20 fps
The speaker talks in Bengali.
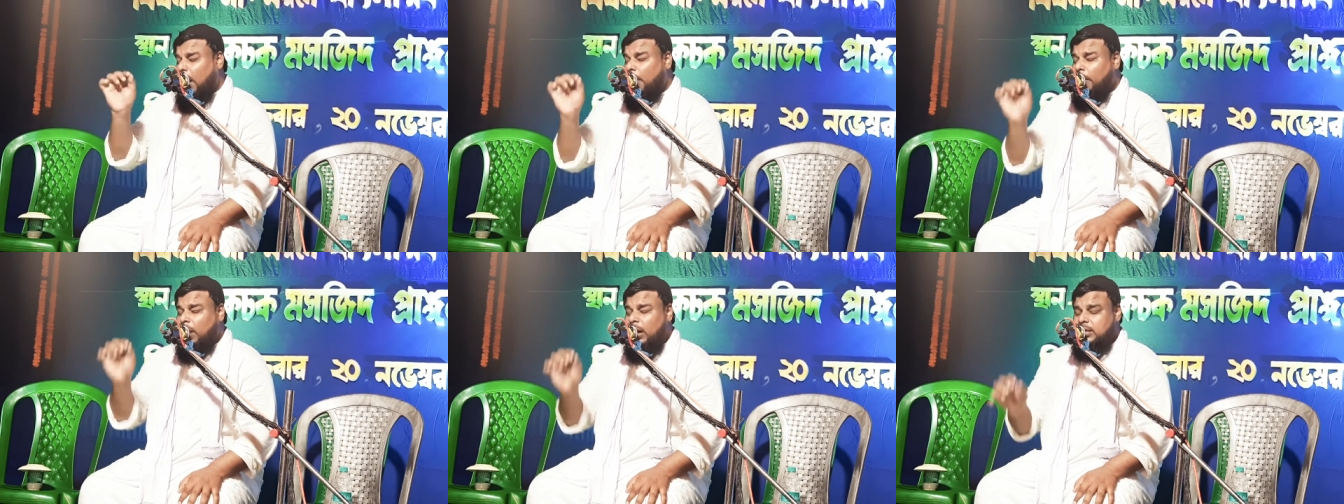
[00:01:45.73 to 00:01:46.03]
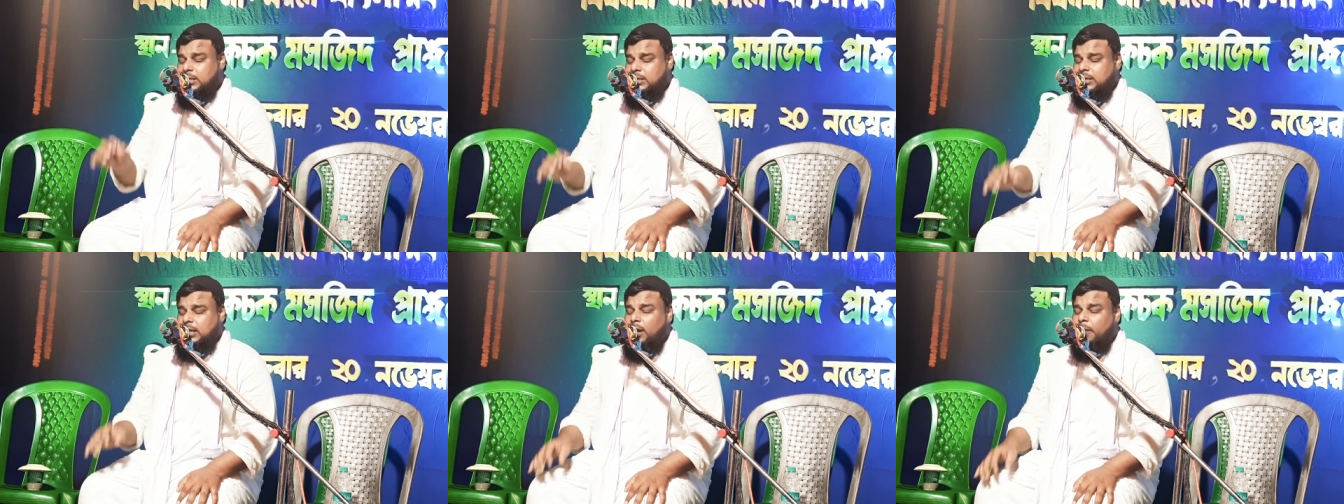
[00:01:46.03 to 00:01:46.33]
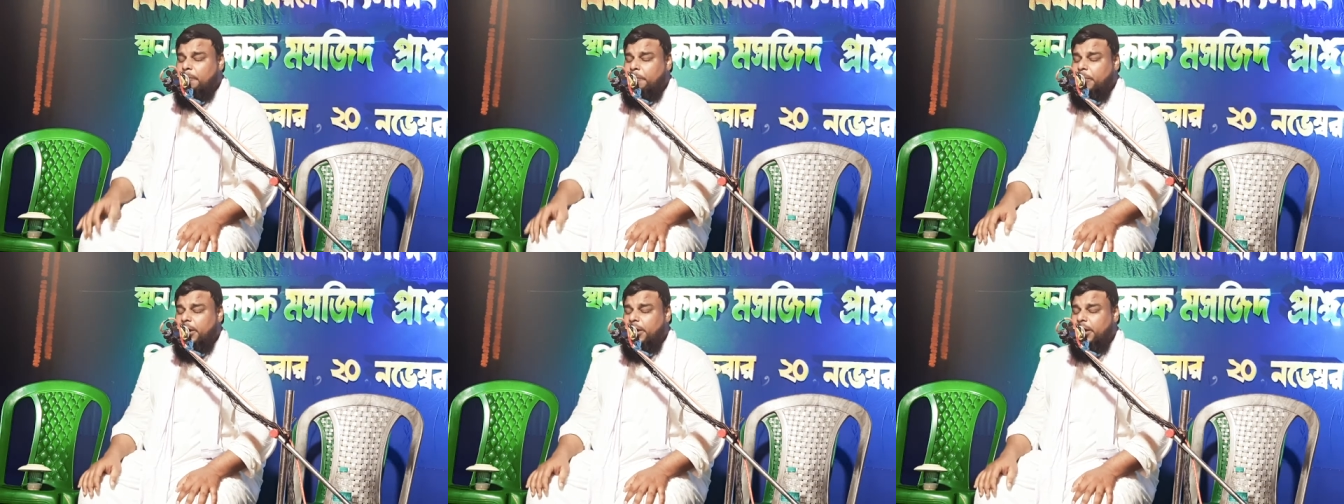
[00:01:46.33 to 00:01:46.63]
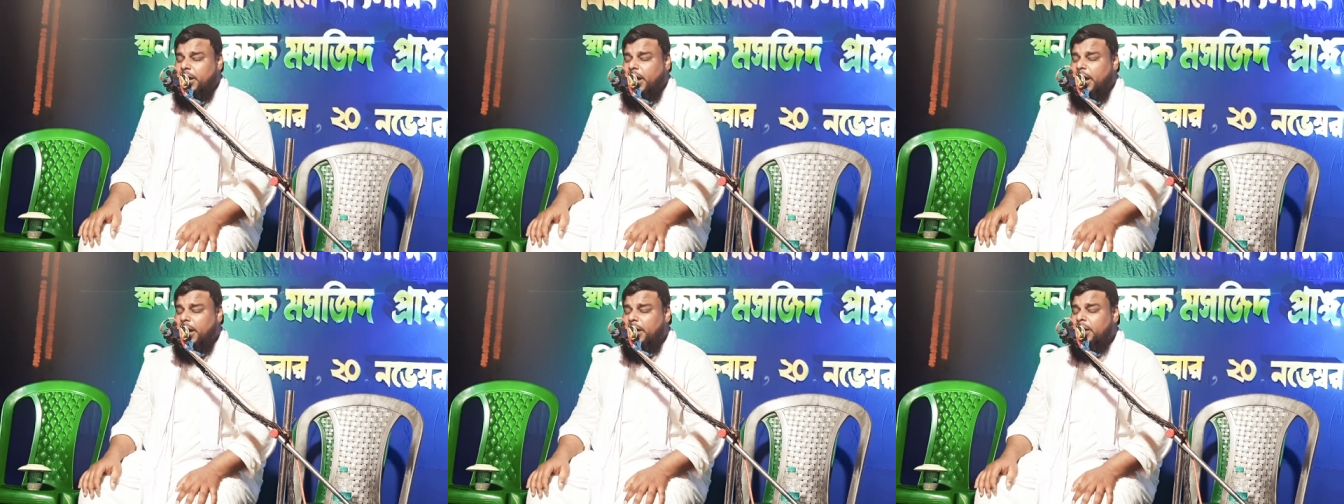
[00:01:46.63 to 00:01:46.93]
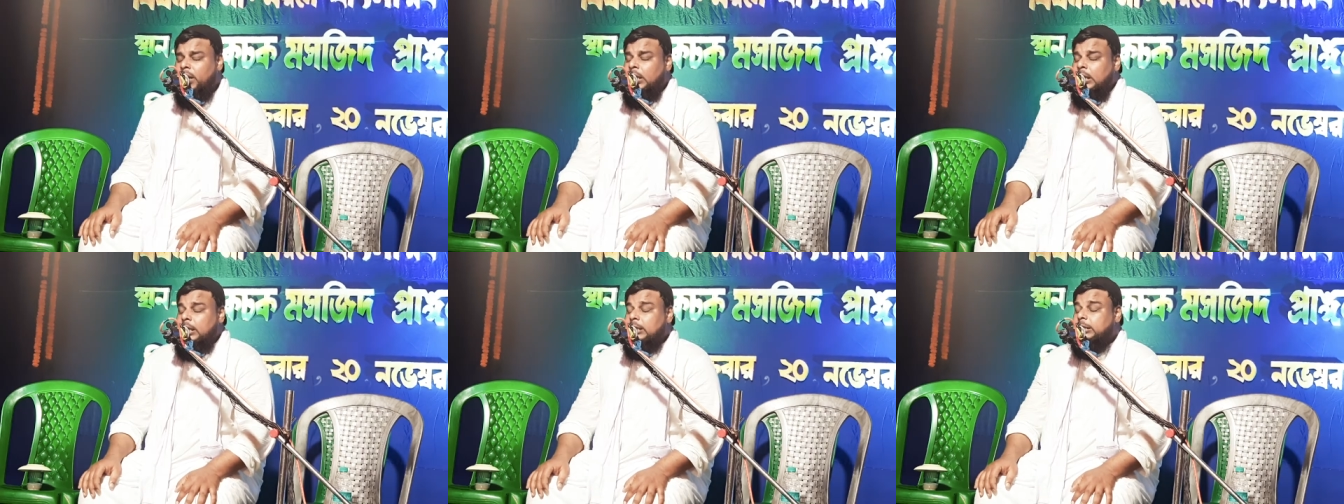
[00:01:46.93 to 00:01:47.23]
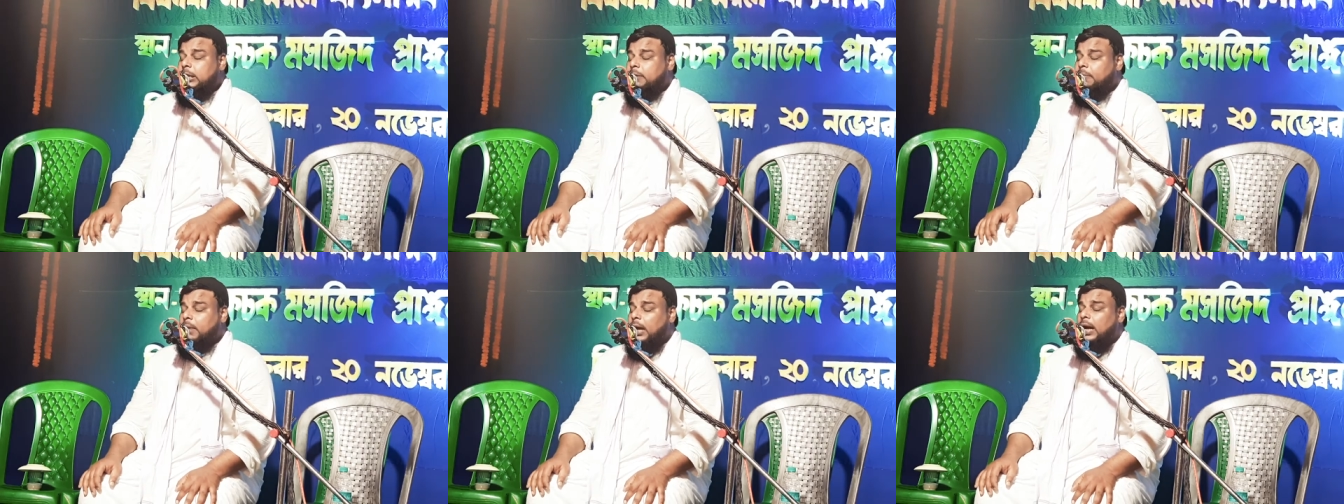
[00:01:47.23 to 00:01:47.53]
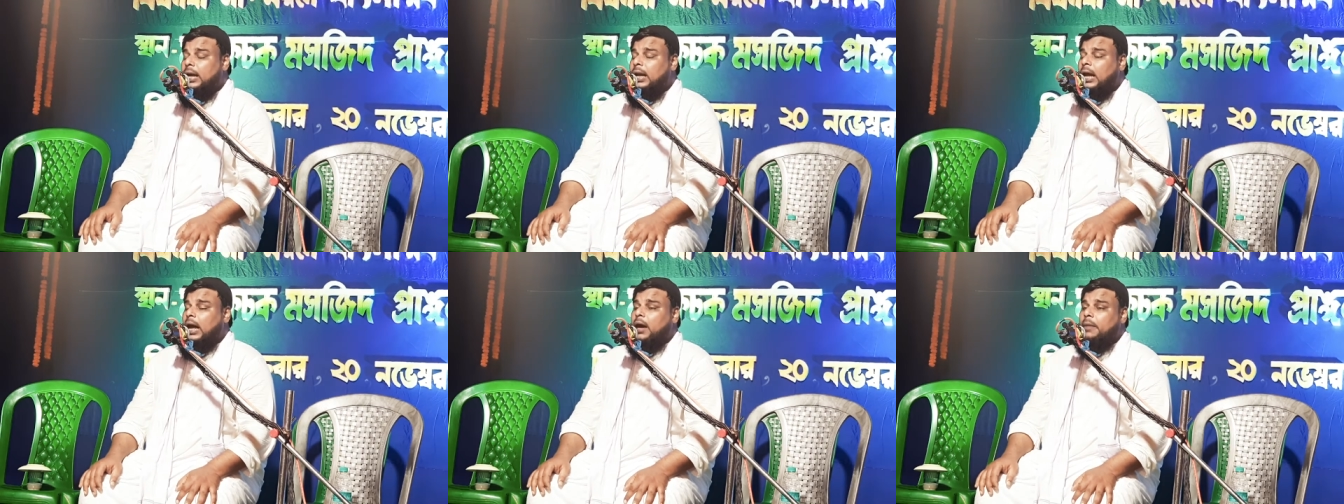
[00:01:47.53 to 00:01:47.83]
আওয়াজটা পেয়ে গিয়ে
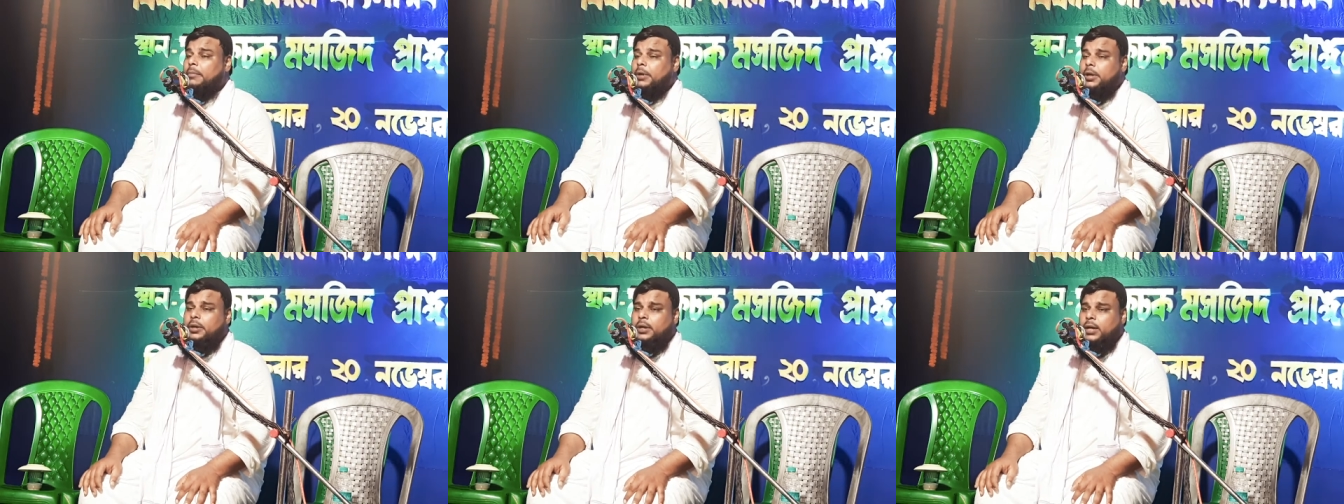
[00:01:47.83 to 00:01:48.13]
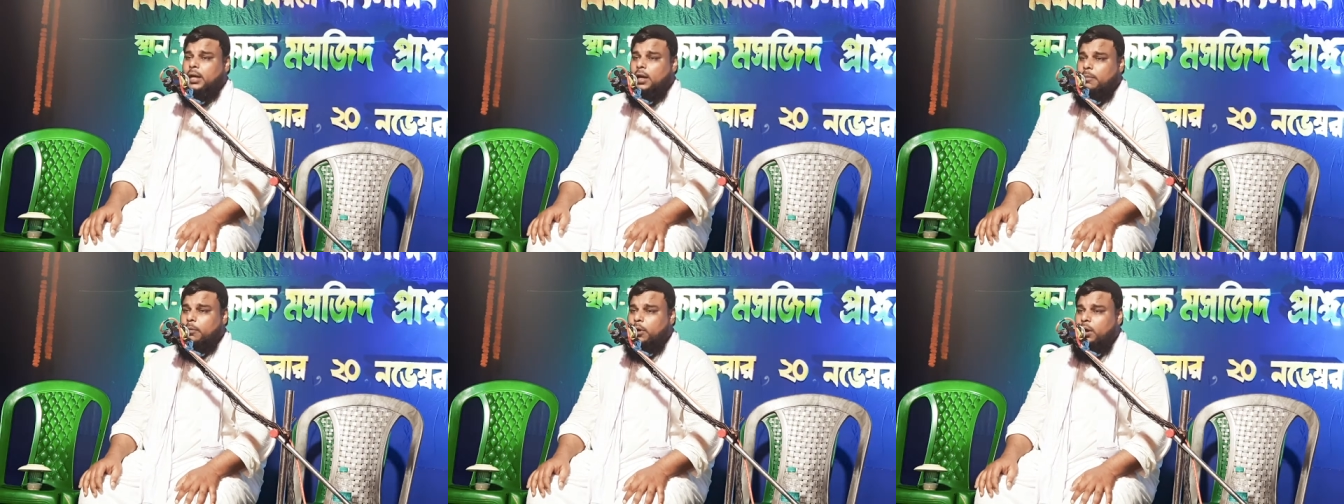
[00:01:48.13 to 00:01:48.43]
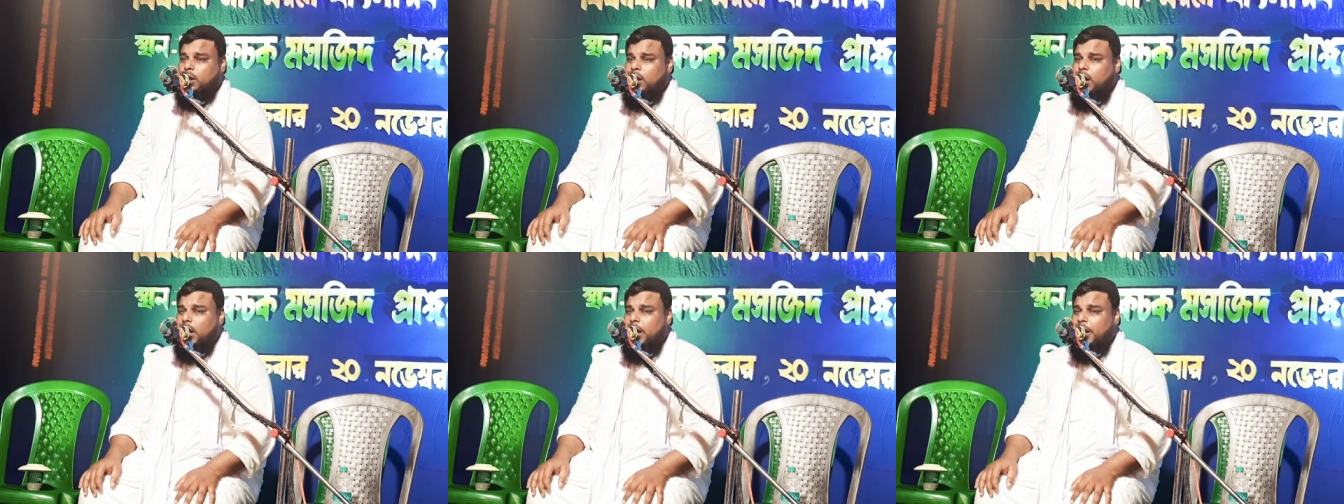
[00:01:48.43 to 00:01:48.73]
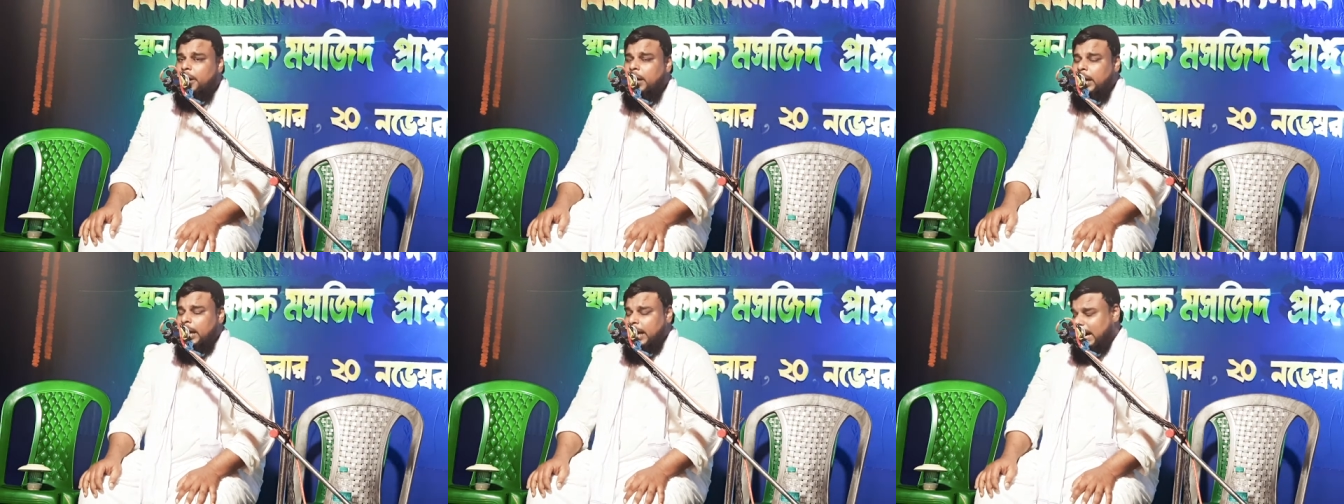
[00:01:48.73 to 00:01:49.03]
জিব্রাইল আমিনকে বললেন